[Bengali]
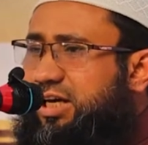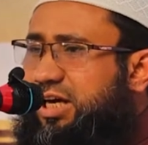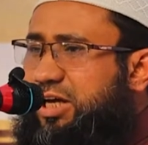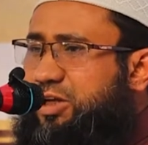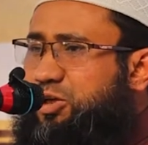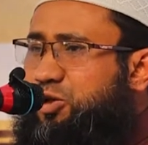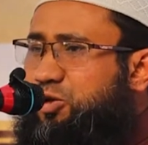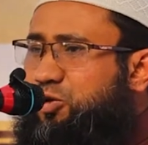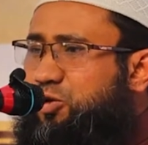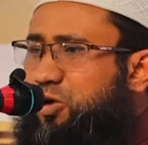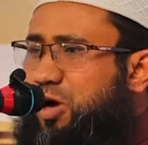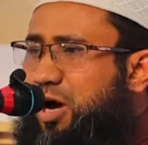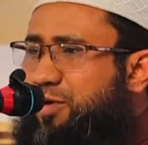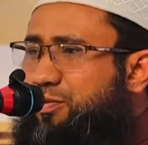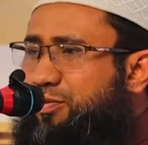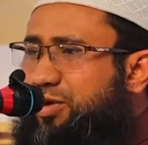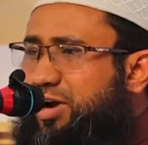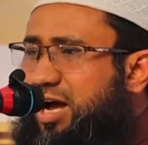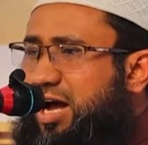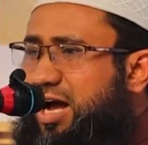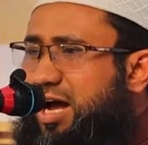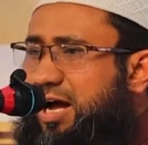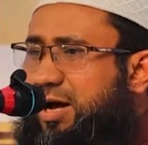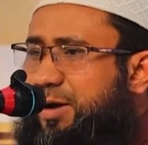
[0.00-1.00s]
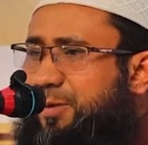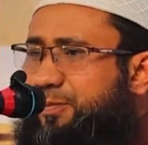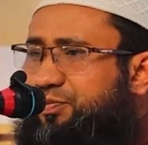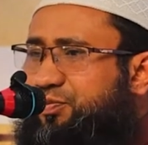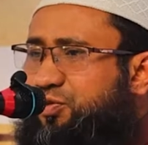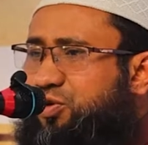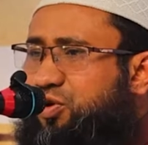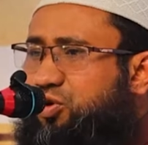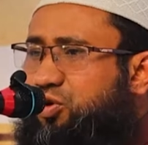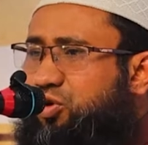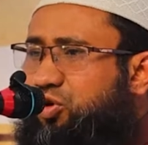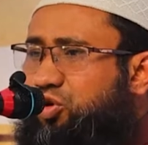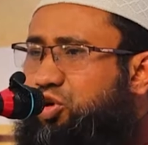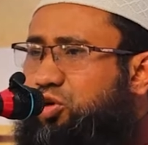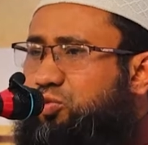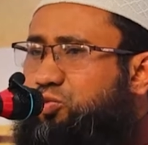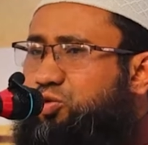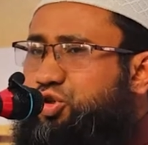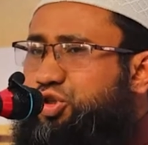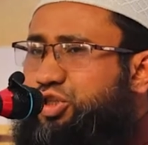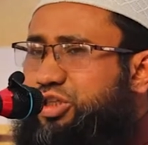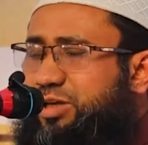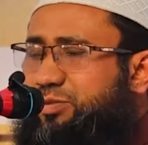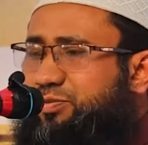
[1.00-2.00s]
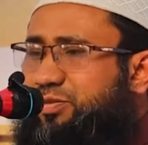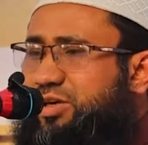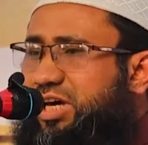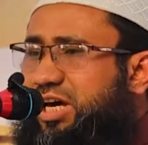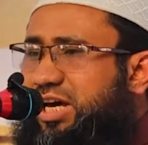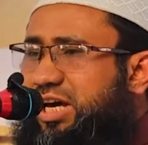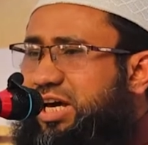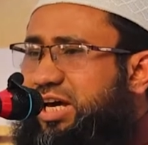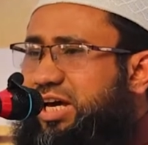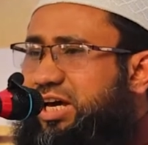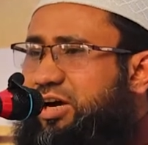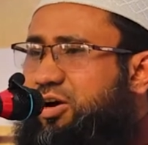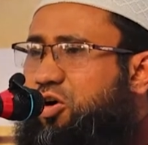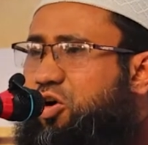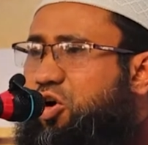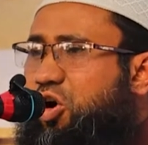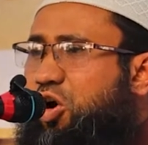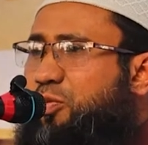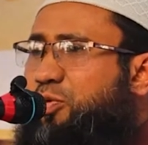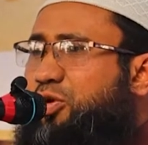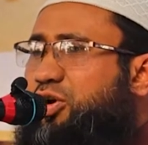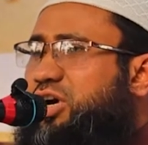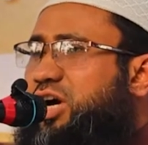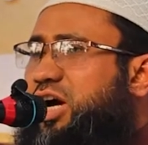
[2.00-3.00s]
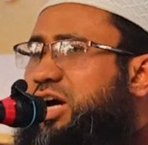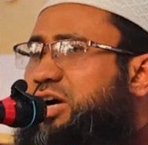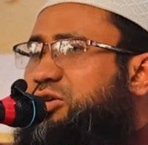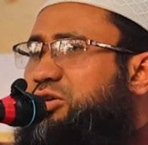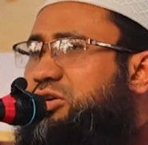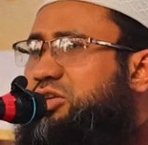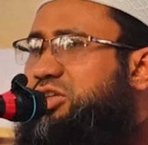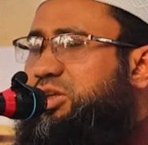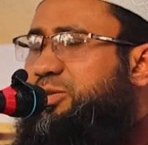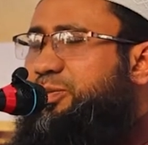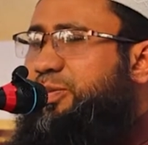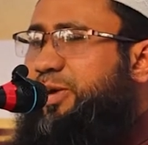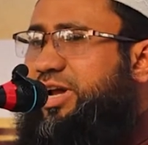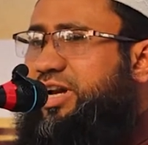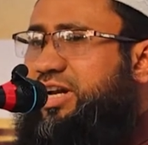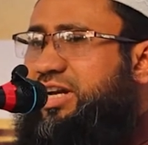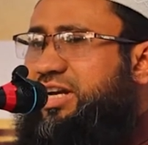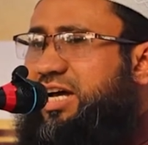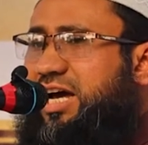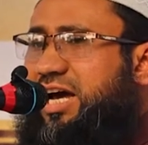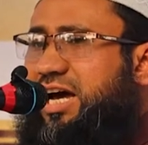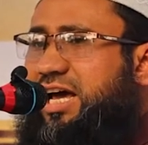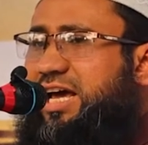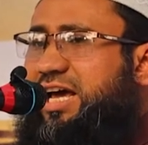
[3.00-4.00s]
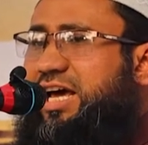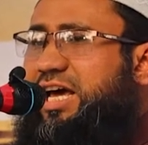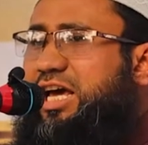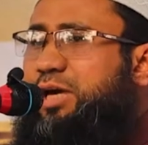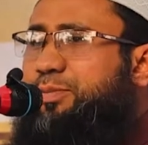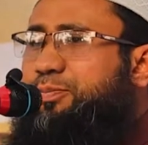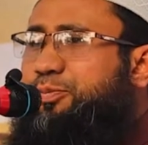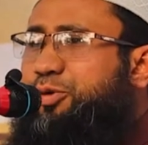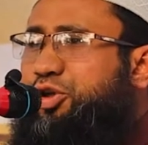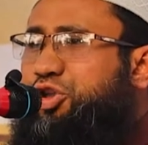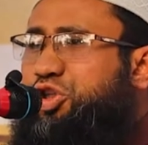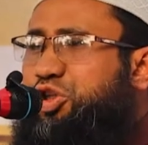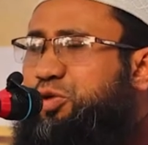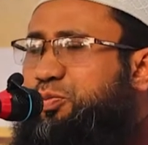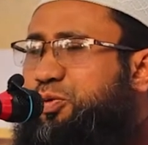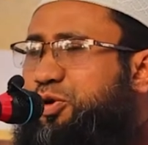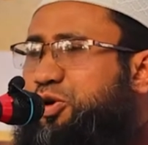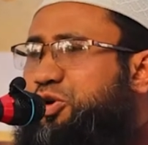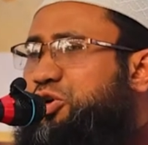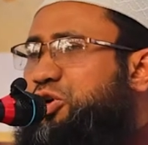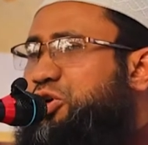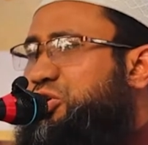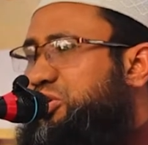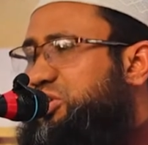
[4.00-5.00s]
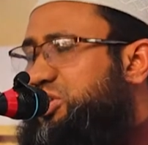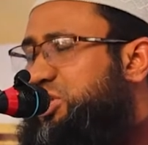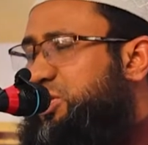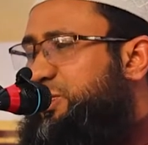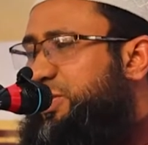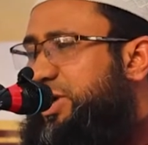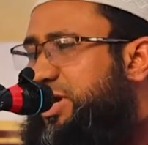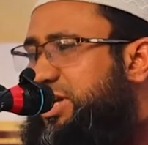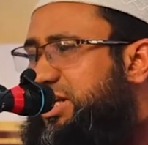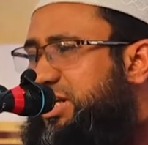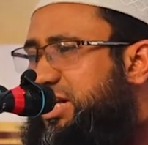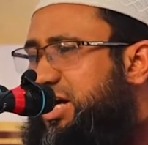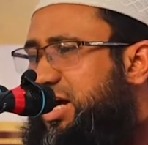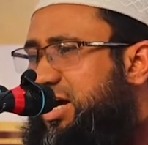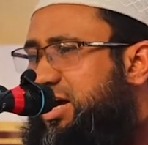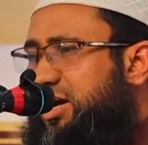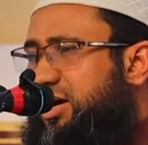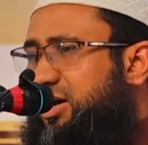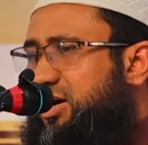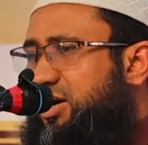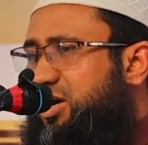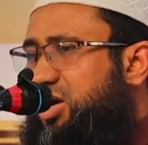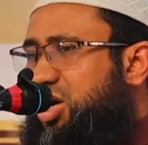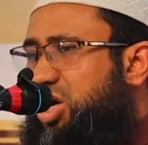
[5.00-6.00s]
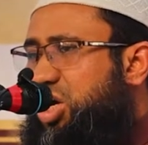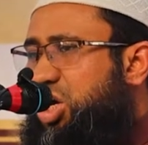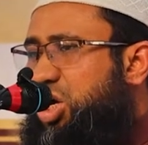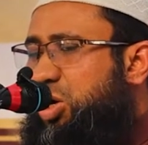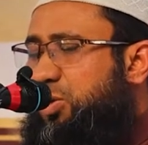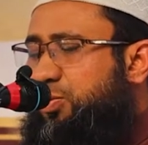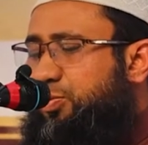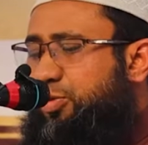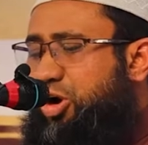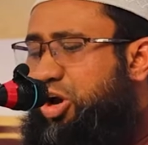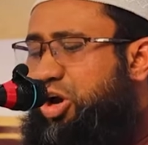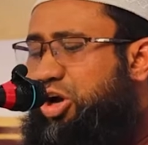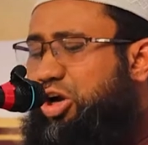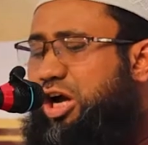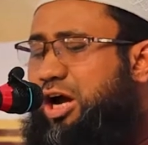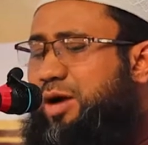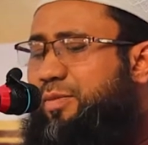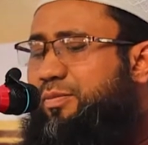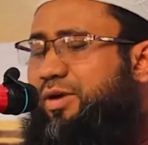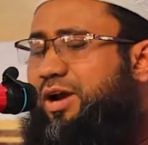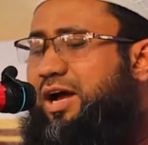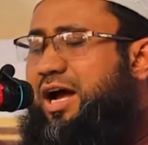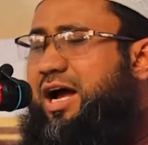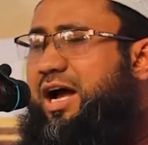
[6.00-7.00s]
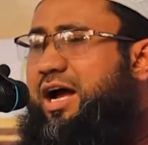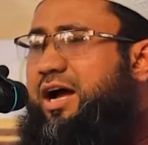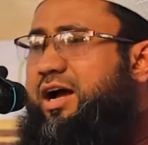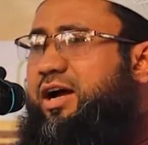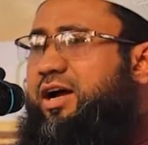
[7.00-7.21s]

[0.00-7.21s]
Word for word: এই জন্য আমরা কোনো মুসলিমকে অবজ্ঞা করতে পারি না হে প্রতিপন্ন করতে পারি না বরং আমরা